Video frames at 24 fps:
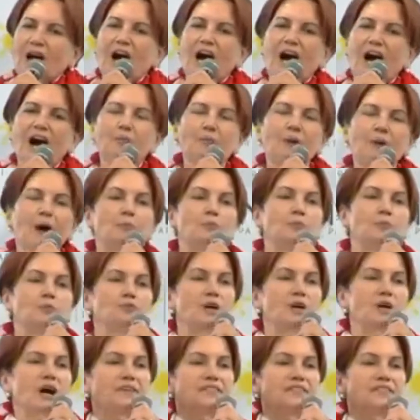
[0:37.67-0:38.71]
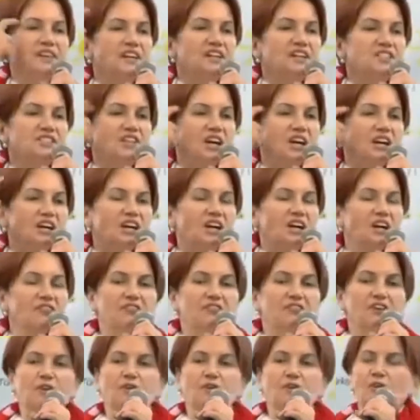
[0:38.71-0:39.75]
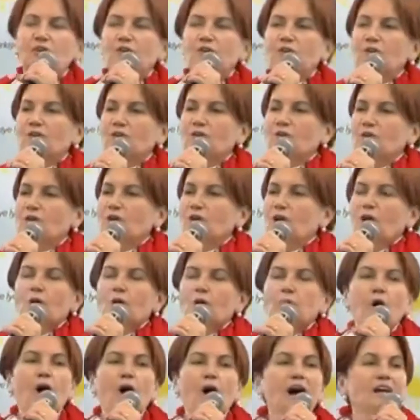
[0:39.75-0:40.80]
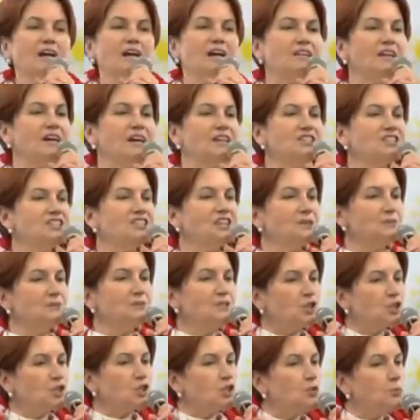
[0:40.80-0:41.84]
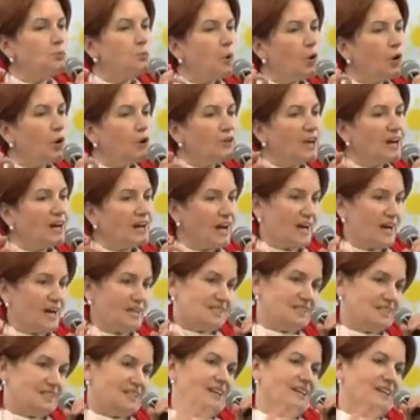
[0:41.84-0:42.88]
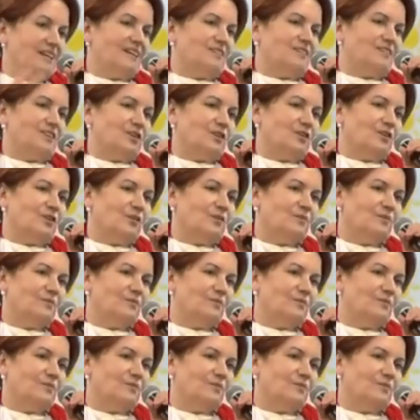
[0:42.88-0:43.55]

Ama bunu anlayacak kafa yok. Bu arkadaşlarımız kupon araziden anlıyor.